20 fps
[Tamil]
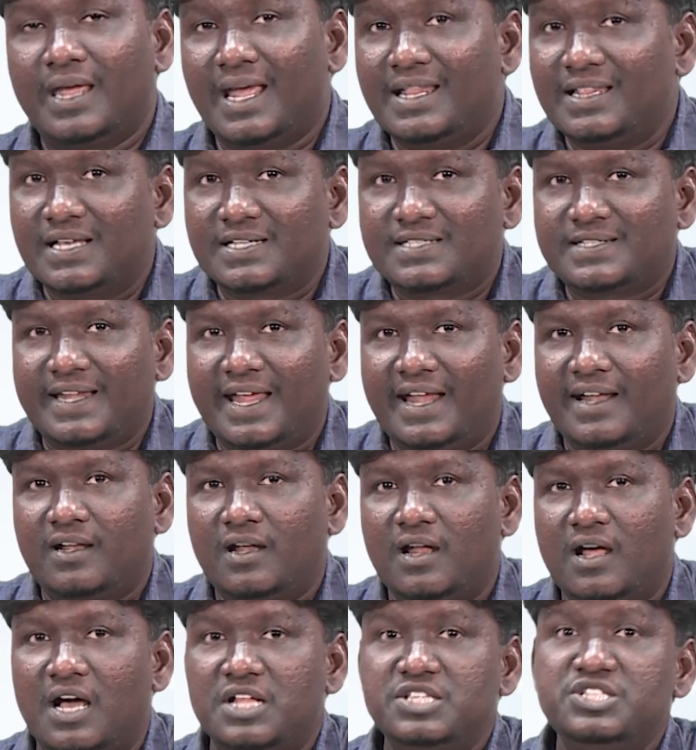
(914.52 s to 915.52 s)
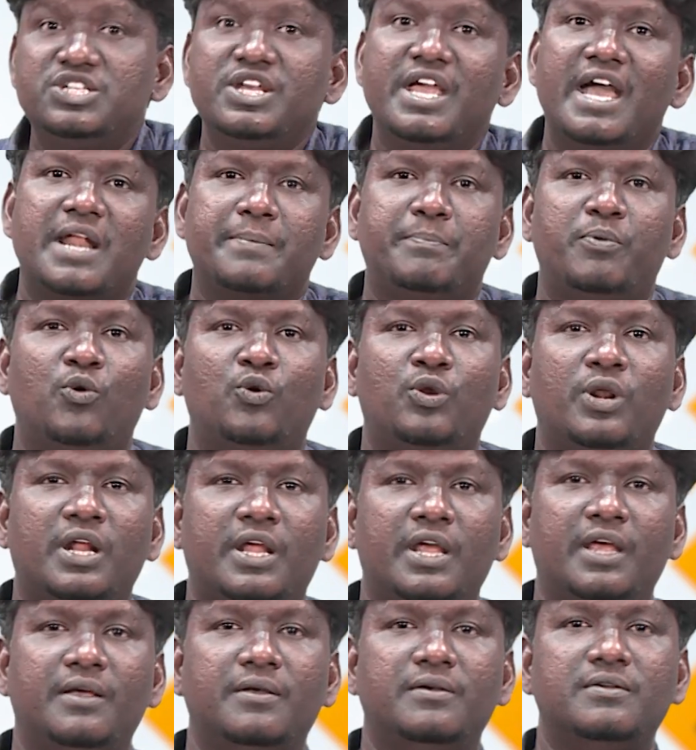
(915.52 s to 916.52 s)
எந்த ஸ்டேட்டில் அஞ்சு ஏர்போர்ட்
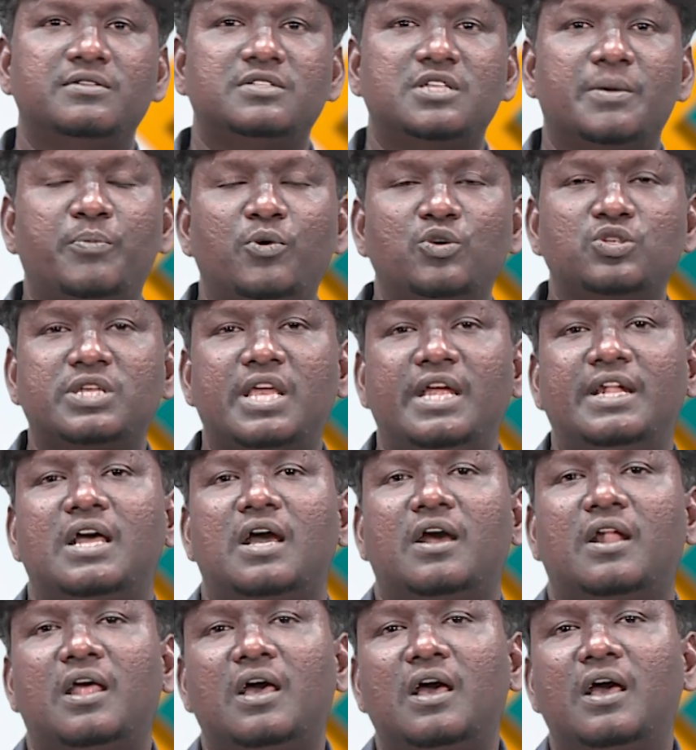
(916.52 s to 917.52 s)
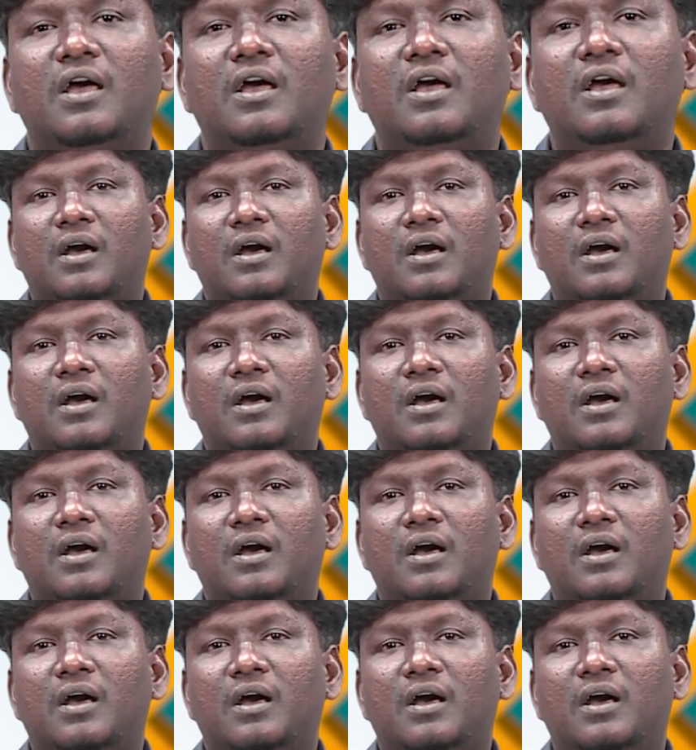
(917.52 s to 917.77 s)
இருக்குது சப்போஸ் கேட்டாங்கன்னா